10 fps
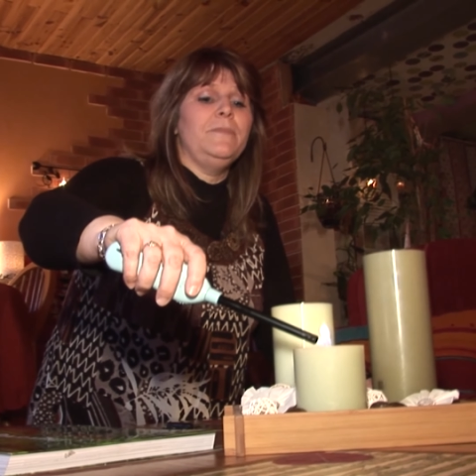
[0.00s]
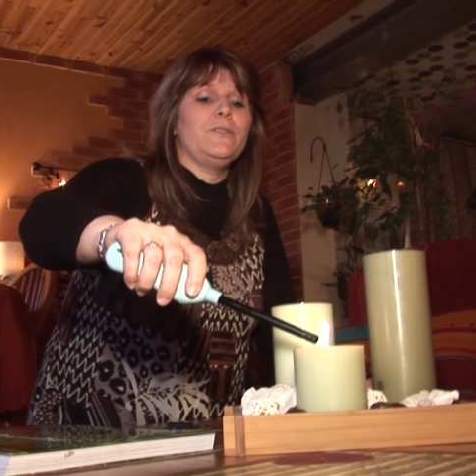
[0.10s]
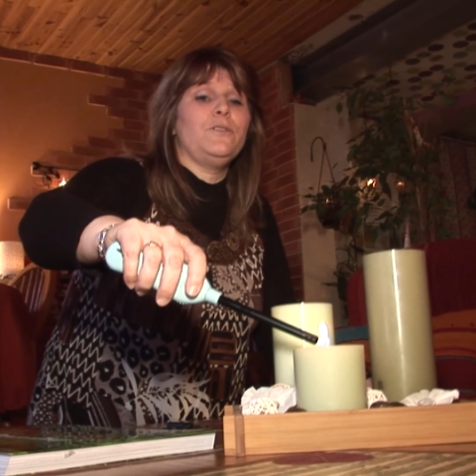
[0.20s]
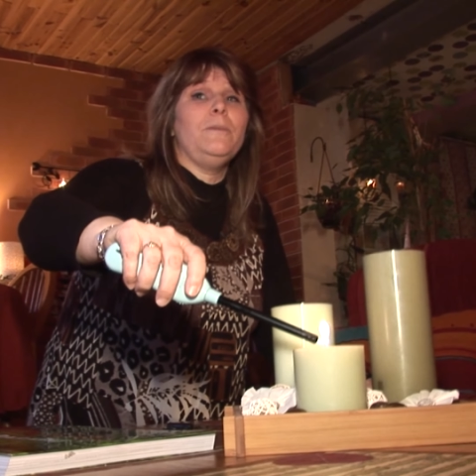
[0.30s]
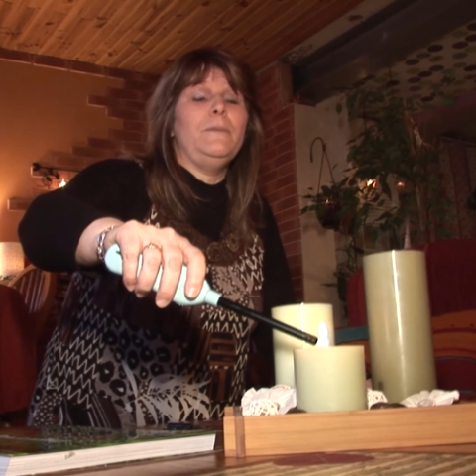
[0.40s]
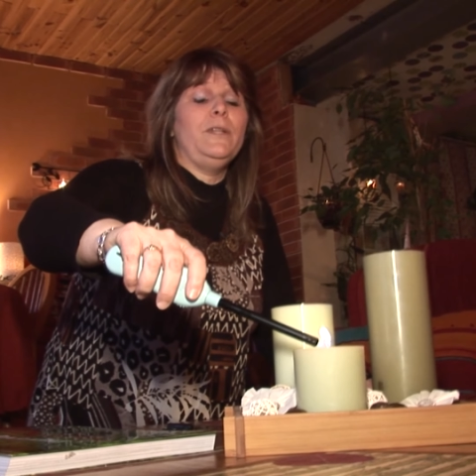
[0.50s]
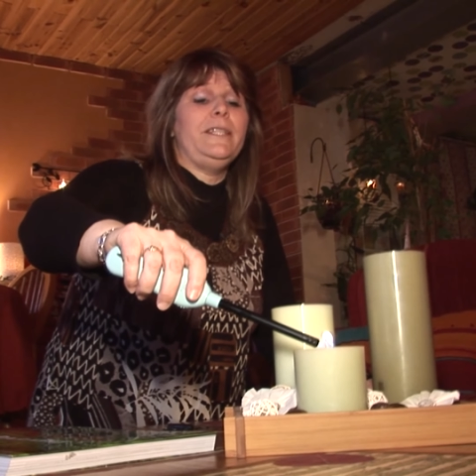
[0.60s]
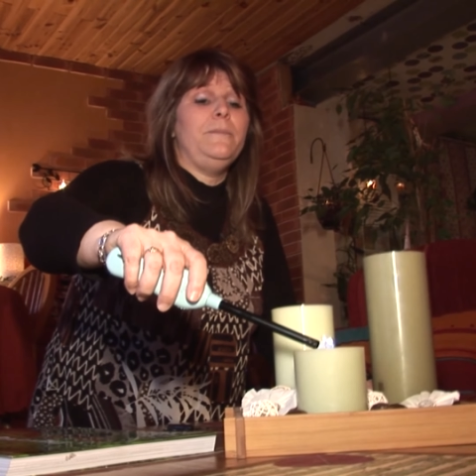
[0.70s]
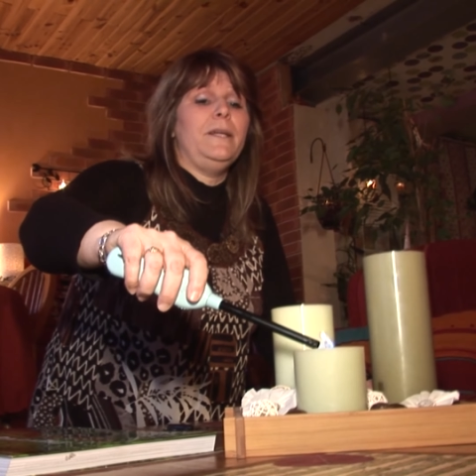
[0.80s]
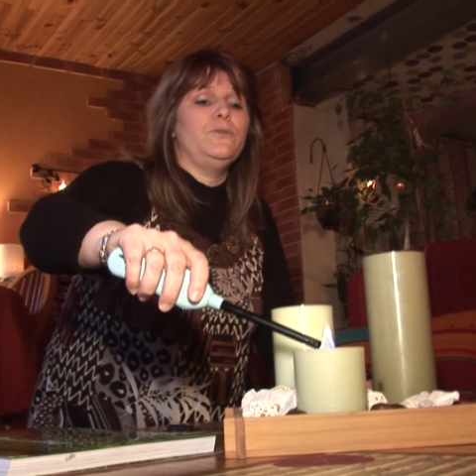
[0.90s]
Bien sûr, maman
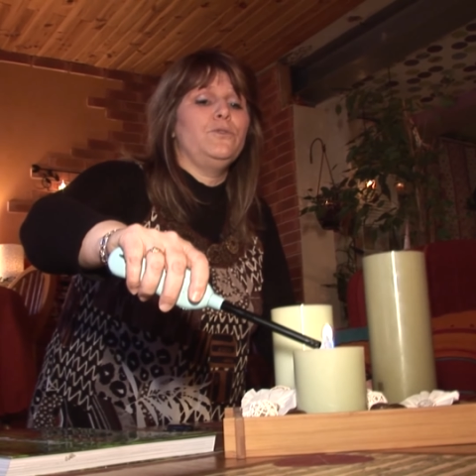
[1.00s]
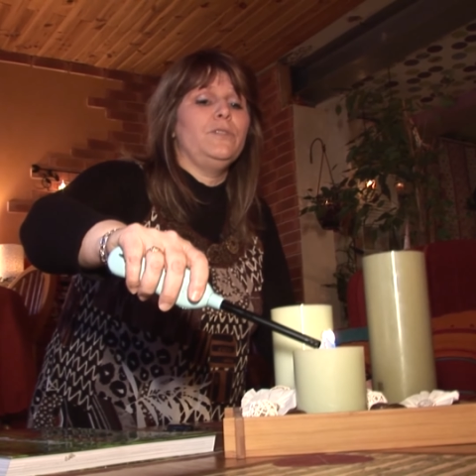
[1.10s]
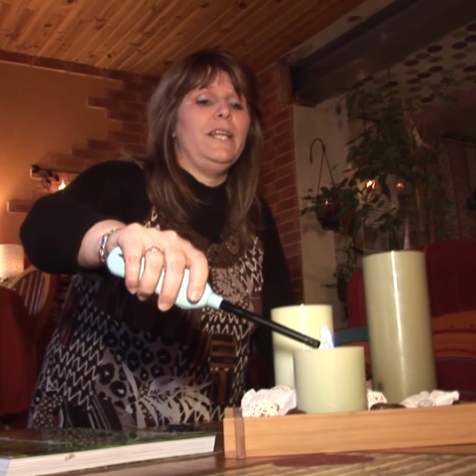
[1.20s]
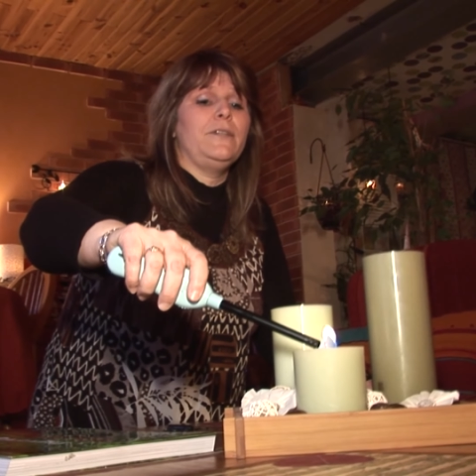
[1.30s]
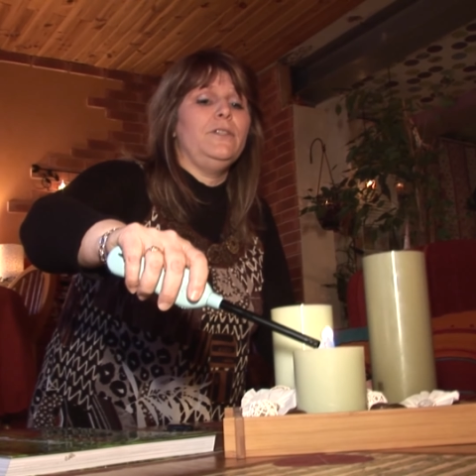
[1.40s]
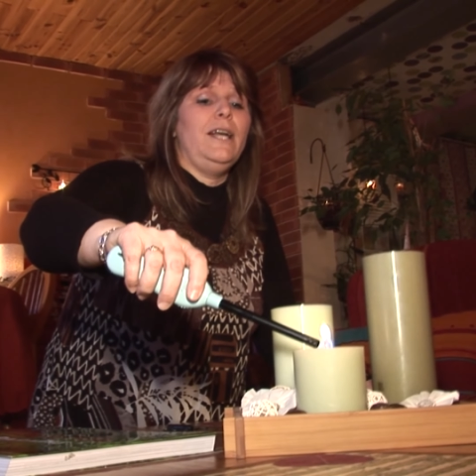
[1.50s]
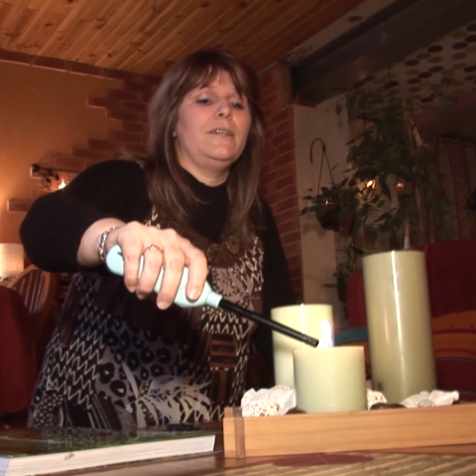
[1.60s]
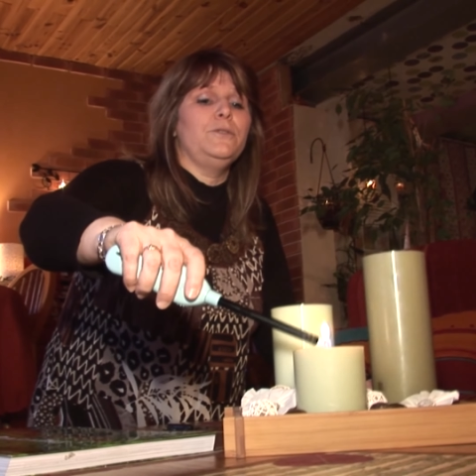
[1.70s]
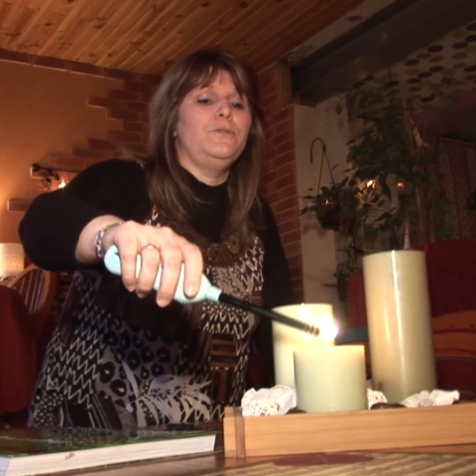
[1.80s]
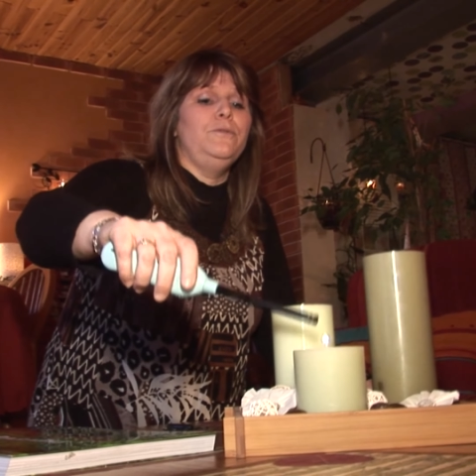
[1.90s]
n'était pas toujours d'accord
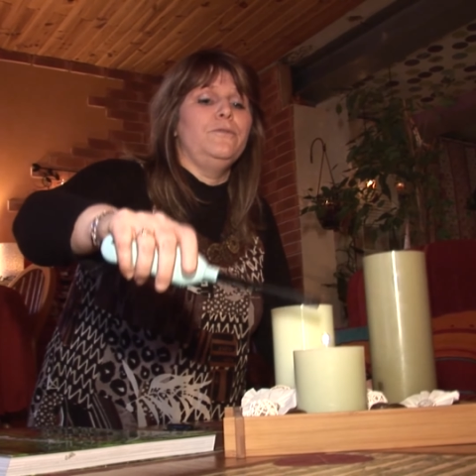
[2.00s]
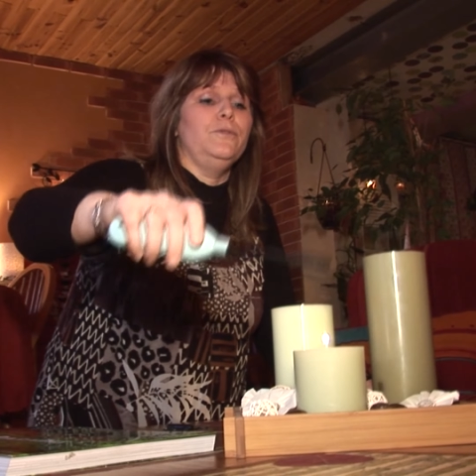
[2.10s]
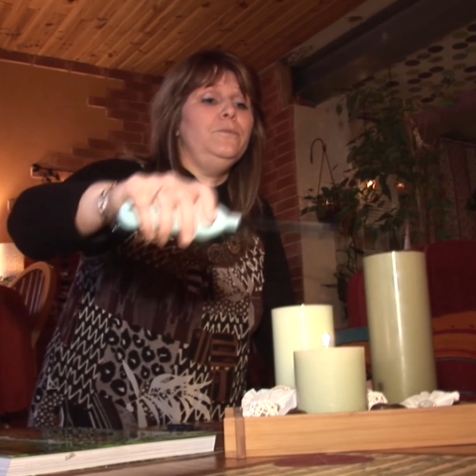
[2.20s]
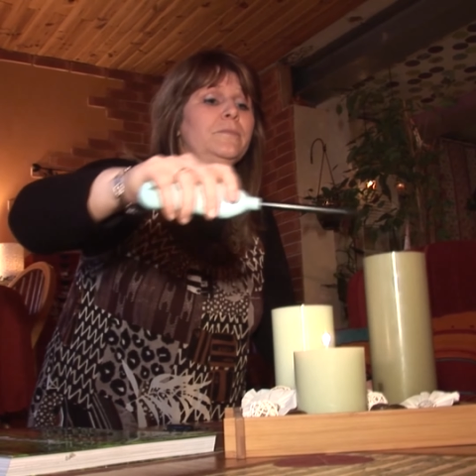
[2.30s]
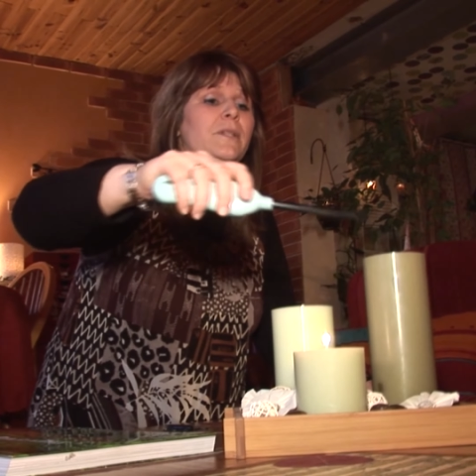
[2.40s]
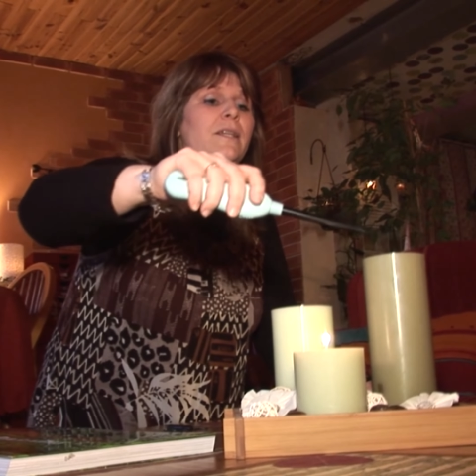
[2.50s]
à cause du feu,